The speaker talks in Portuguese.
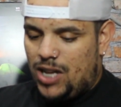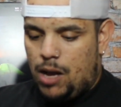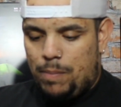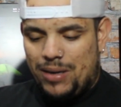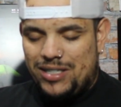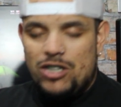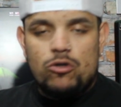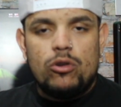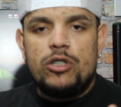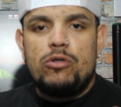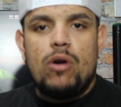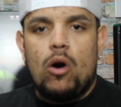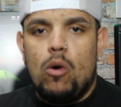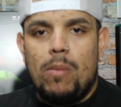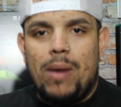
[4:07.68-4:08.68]
Rapaz, a gente
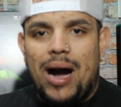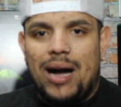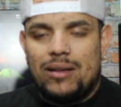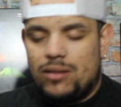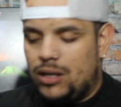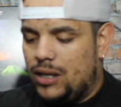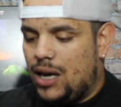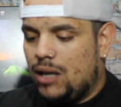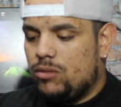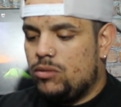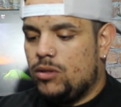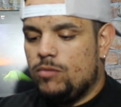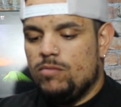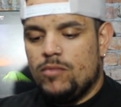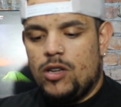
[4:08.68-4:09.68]
conseguiu arrumar, tá ligado?
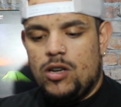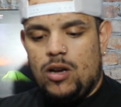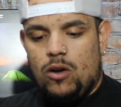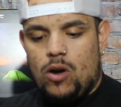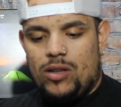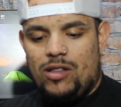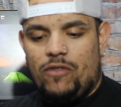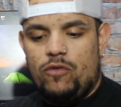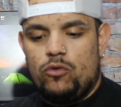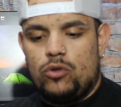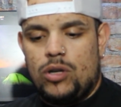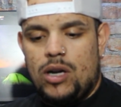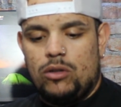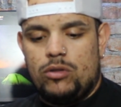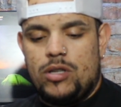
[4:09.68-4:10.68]
Agora tá
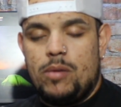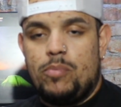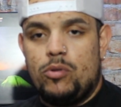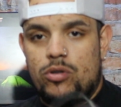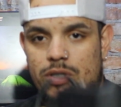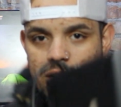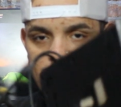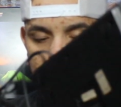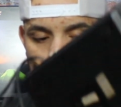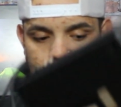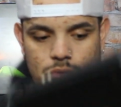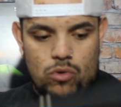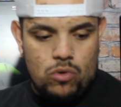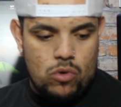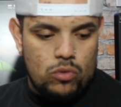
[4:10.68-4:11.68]
funcionando 100%
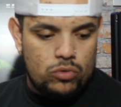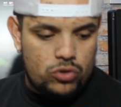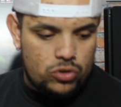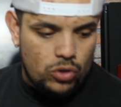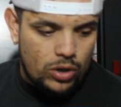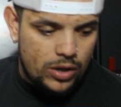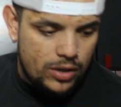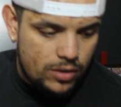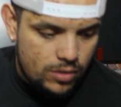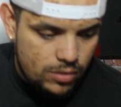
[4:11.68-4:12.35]
o console,